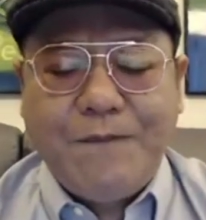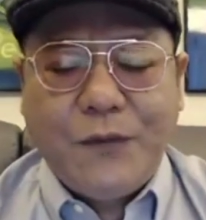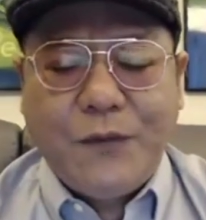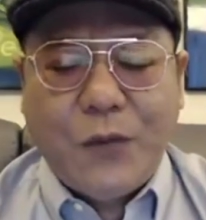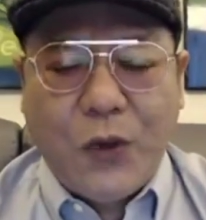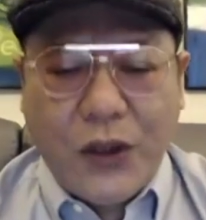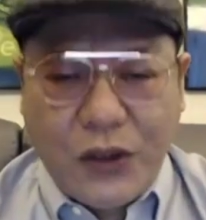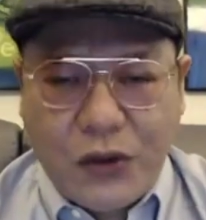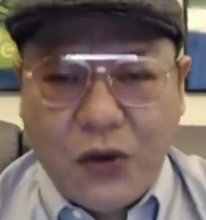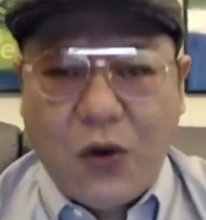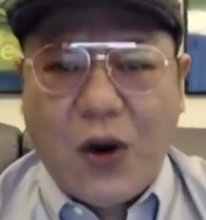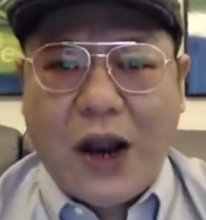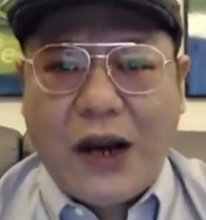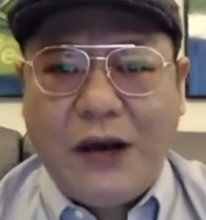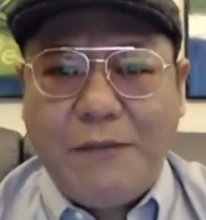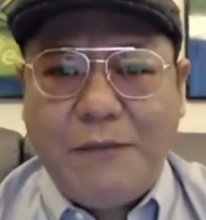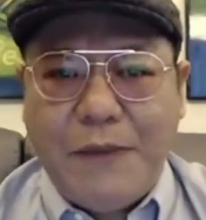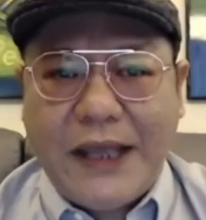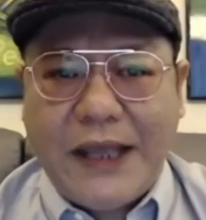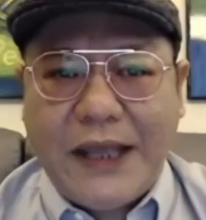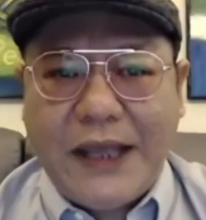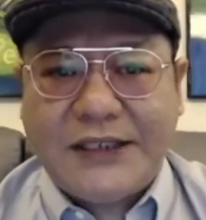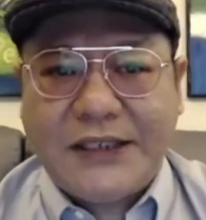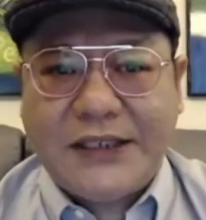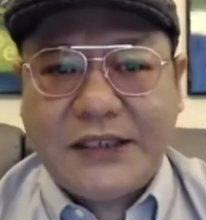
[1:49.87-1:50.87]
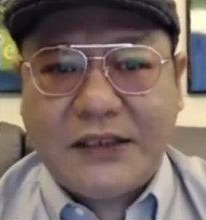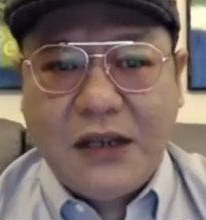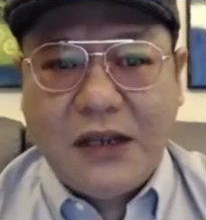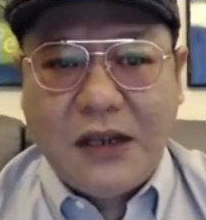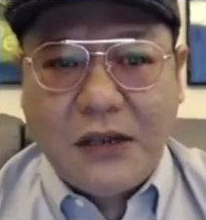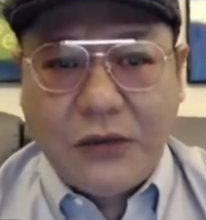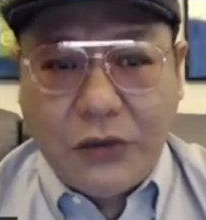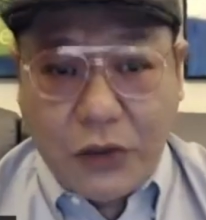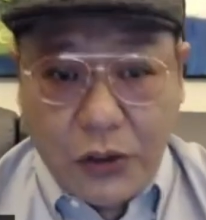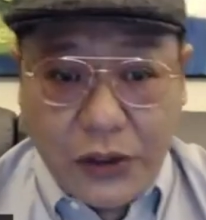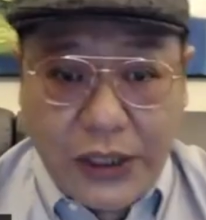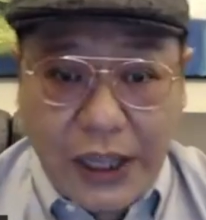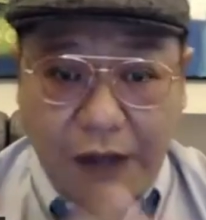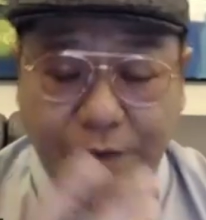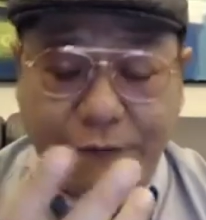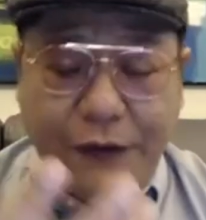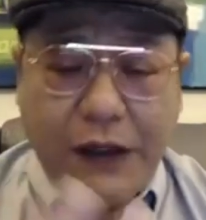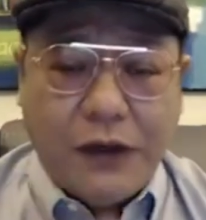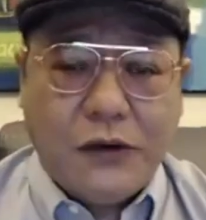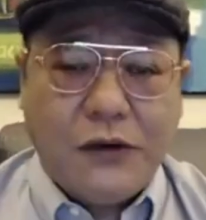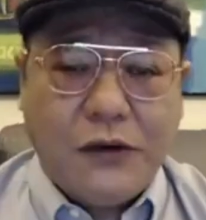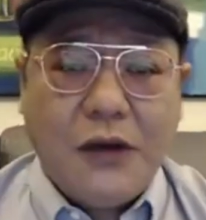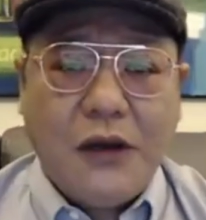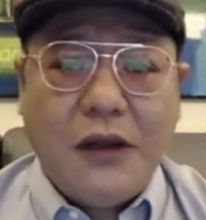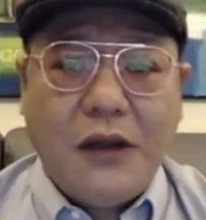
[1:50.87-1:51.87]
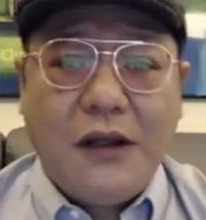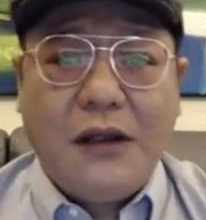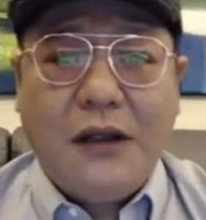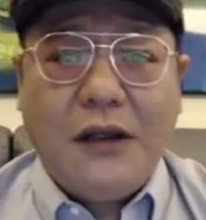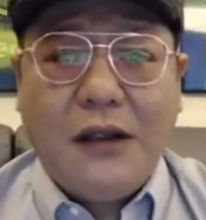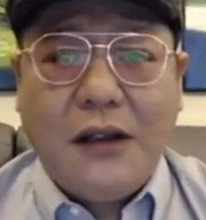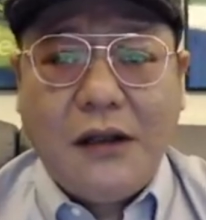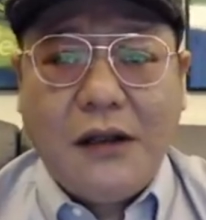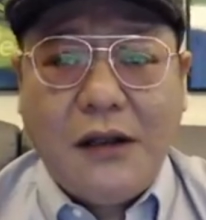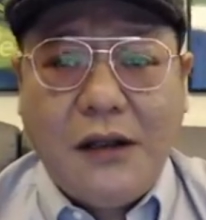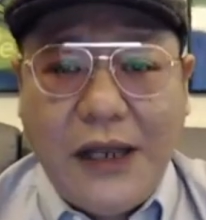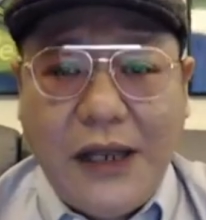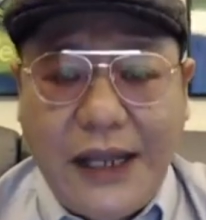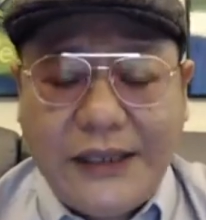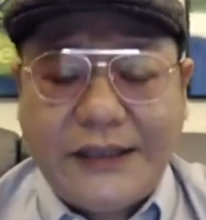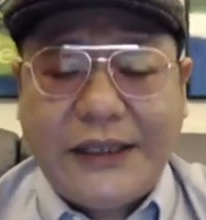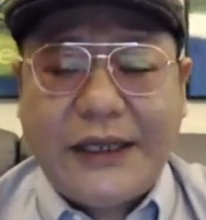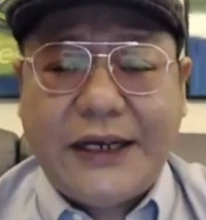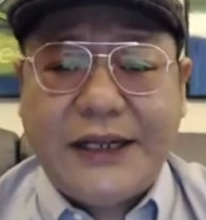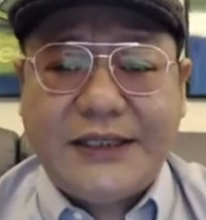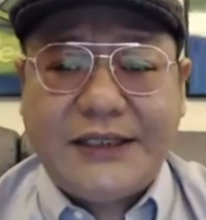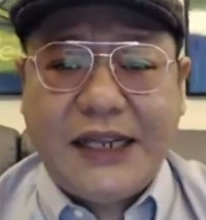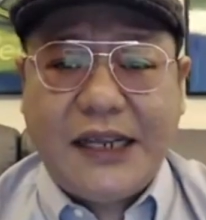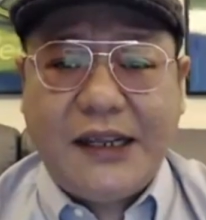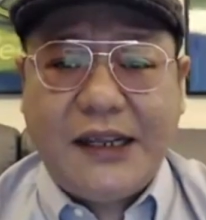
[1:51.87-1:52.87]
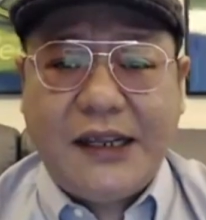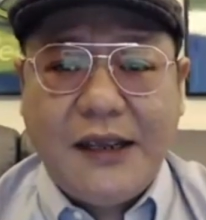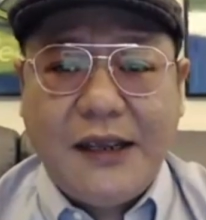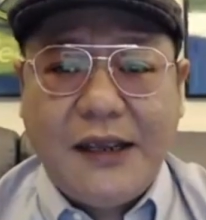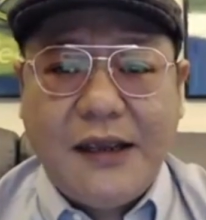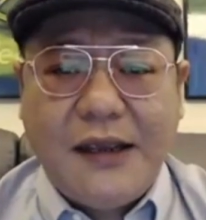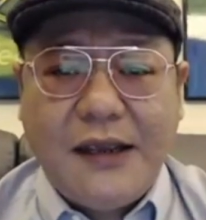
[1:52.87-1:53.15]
we do our best to give you literacy,